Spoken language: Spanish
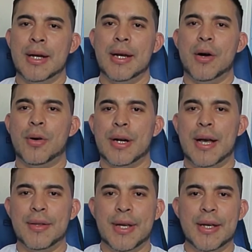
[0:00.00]
la
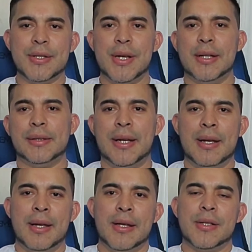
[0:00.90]
jornada 17,
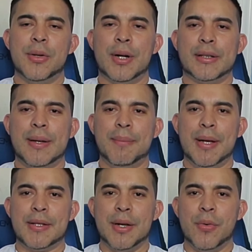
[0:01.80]
sino que
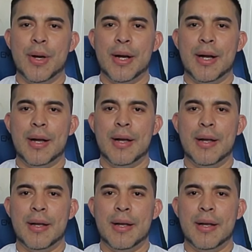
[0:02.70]
también se juega